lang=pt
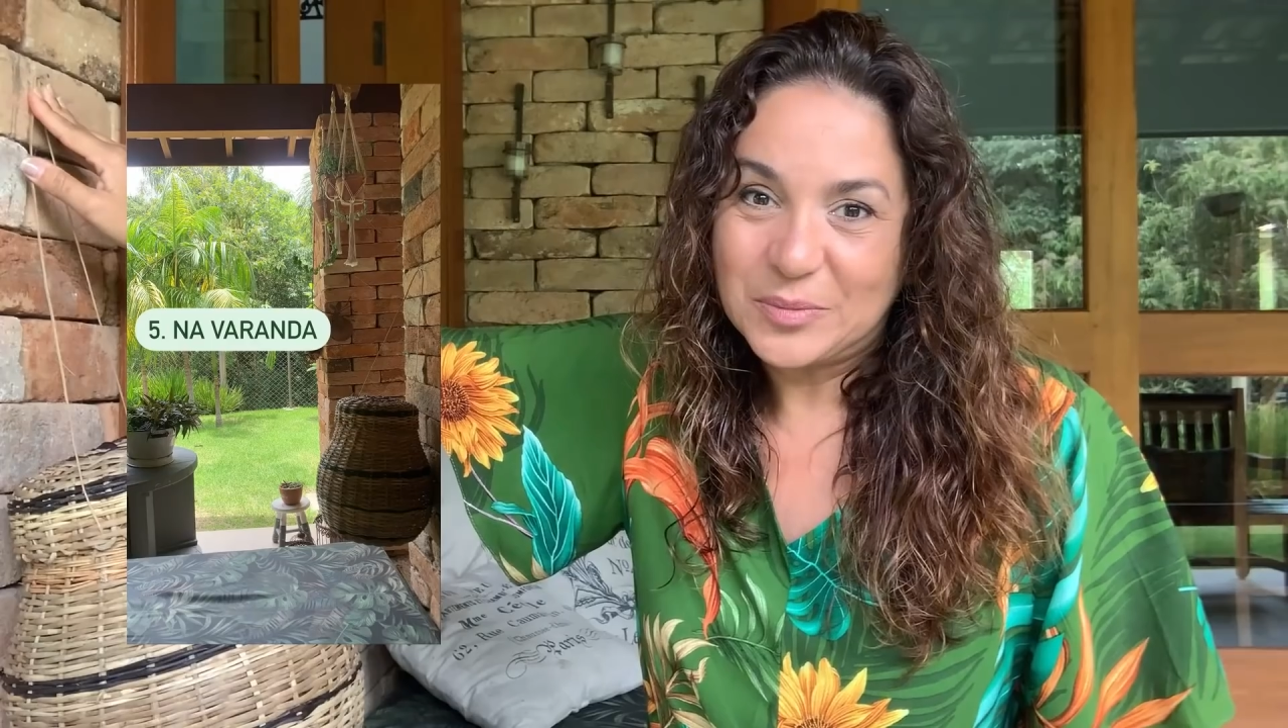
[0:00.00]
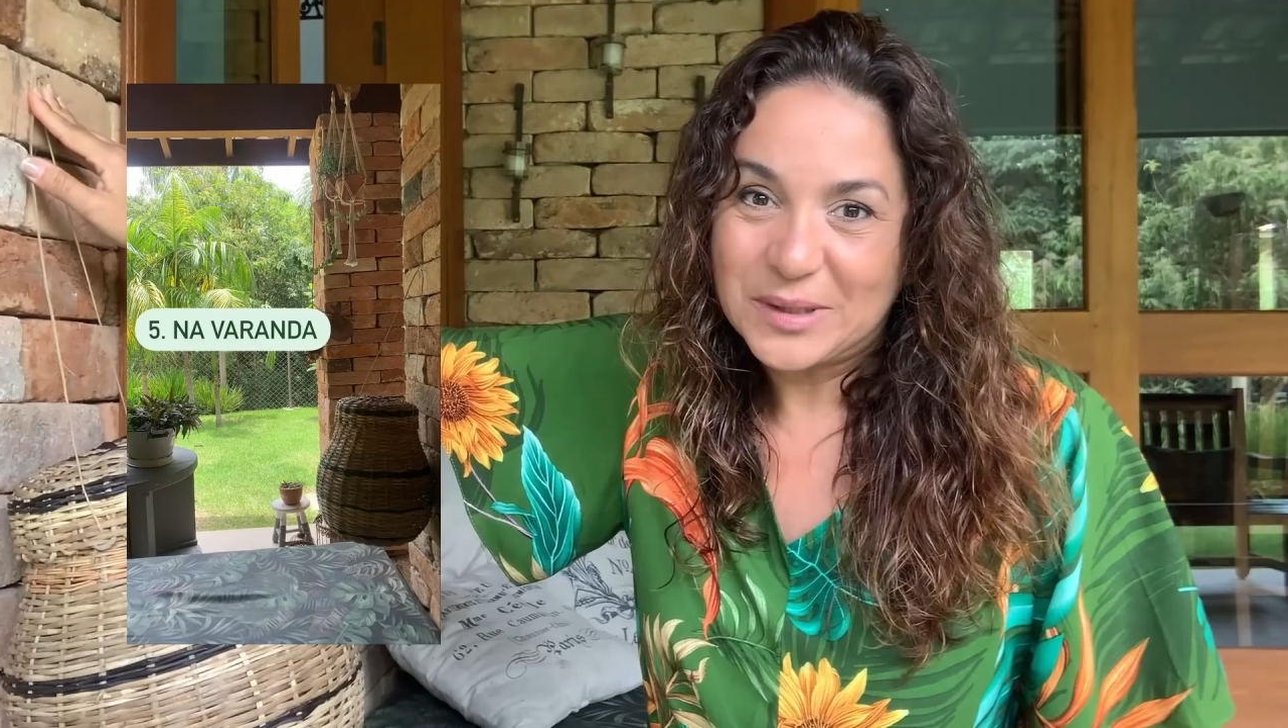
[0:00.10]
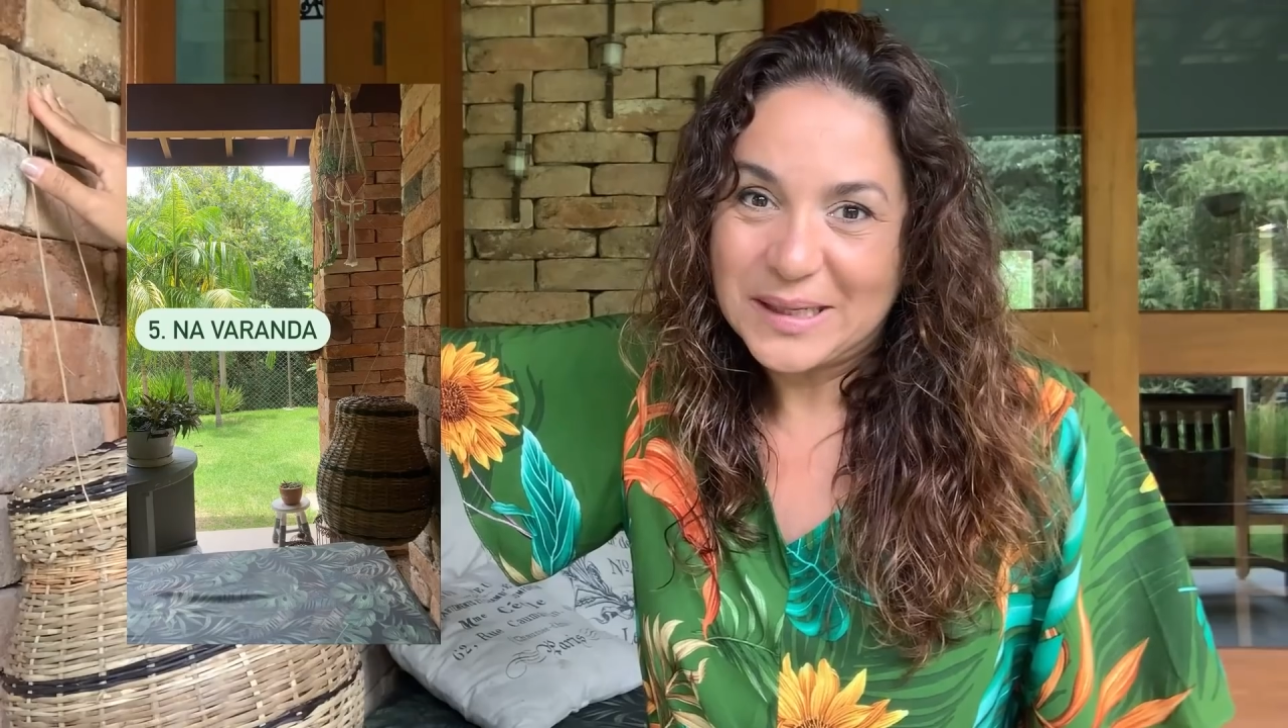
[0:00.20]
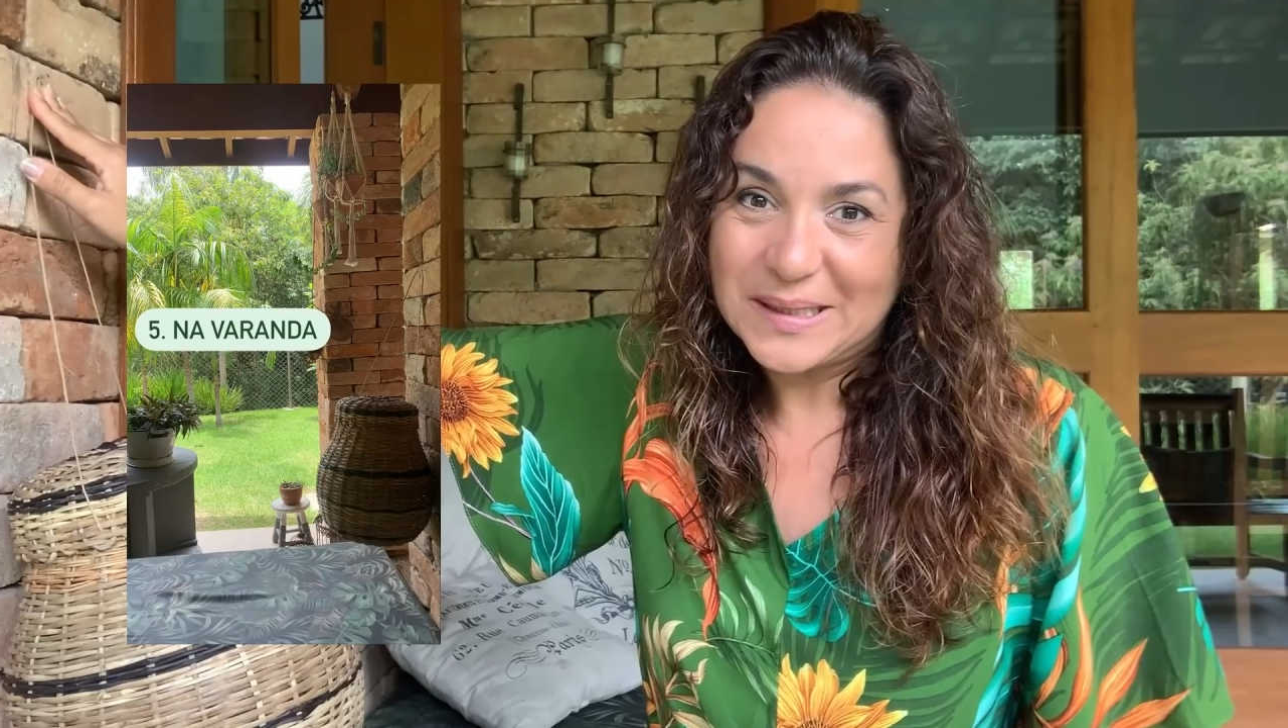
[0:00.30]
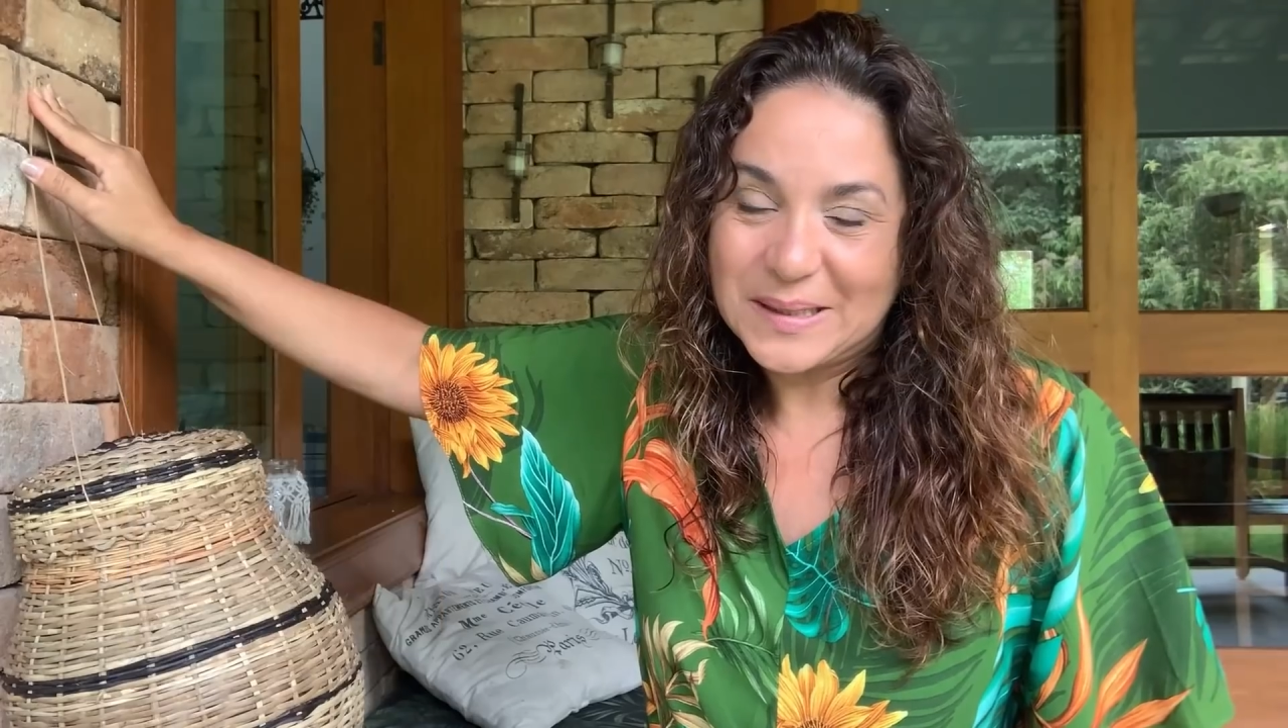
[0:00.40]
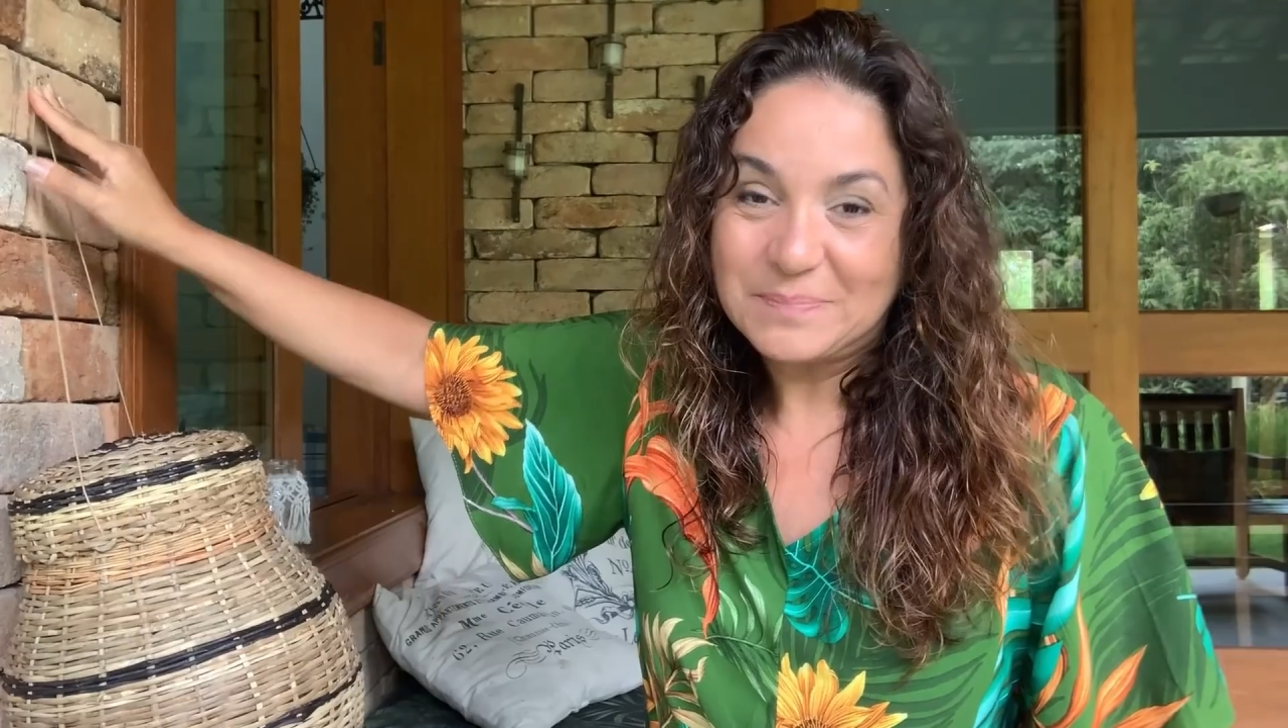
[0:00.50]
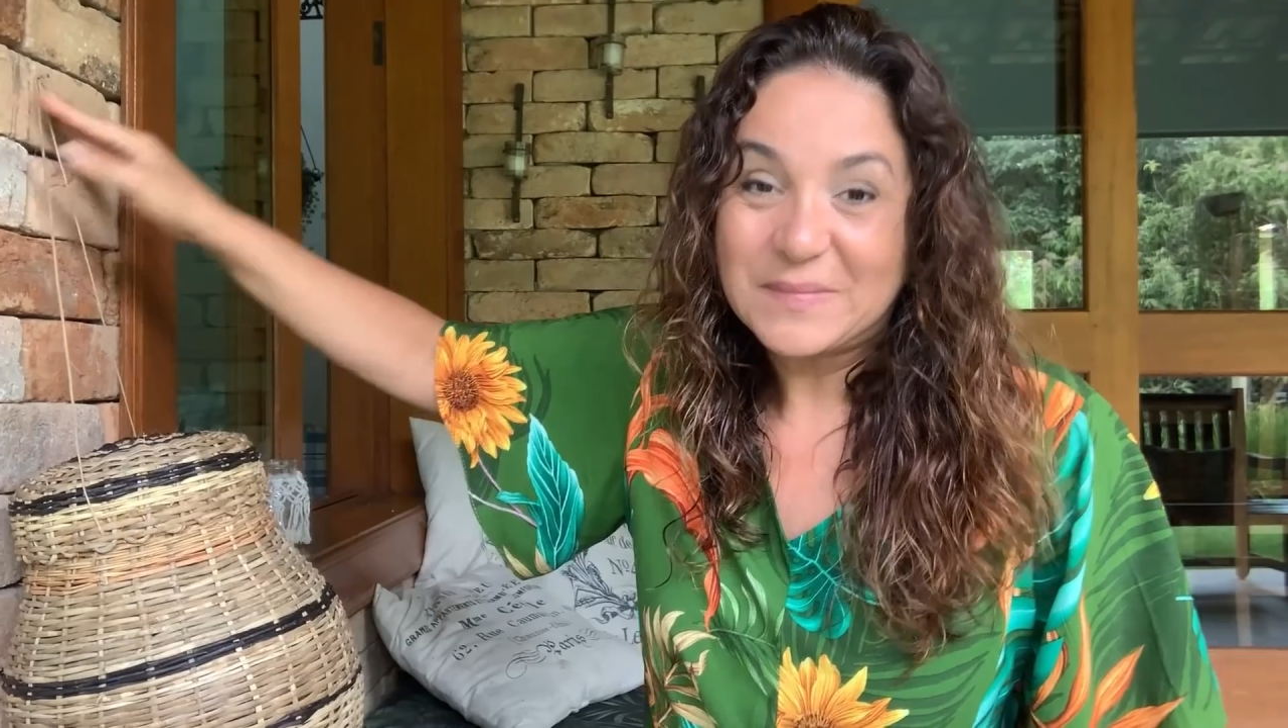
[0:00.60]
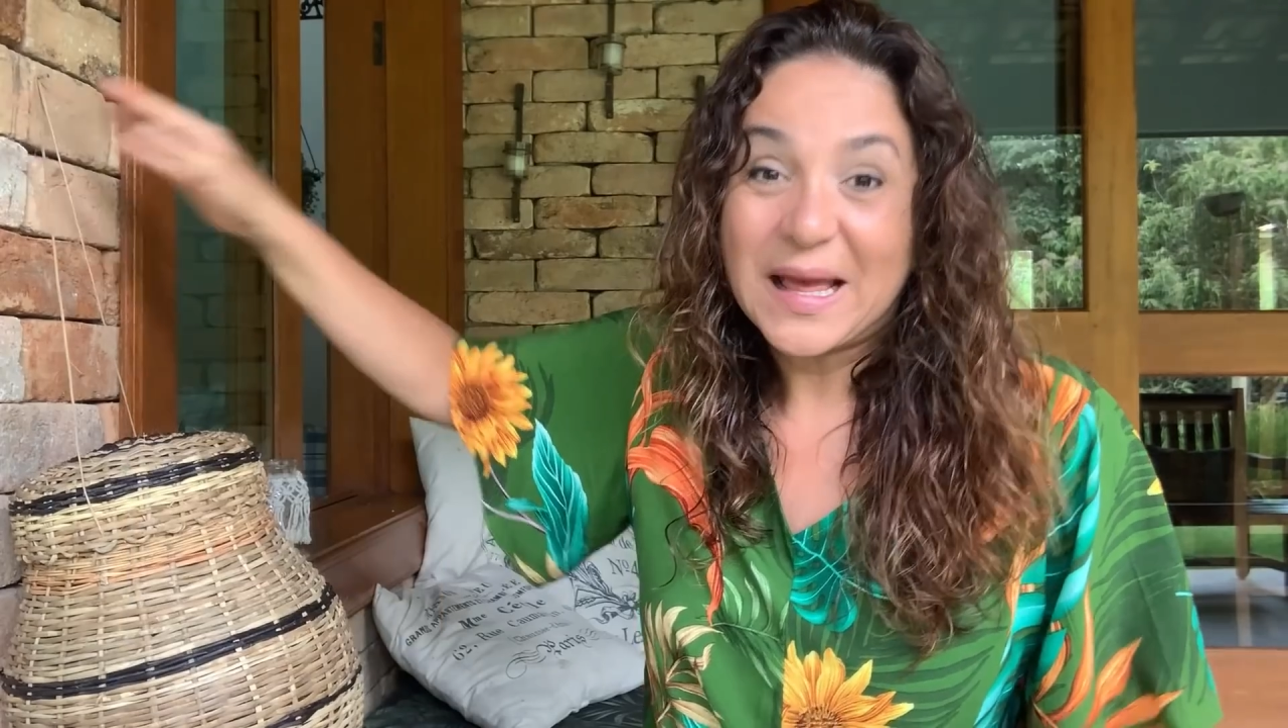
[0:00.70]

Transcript: por aqui.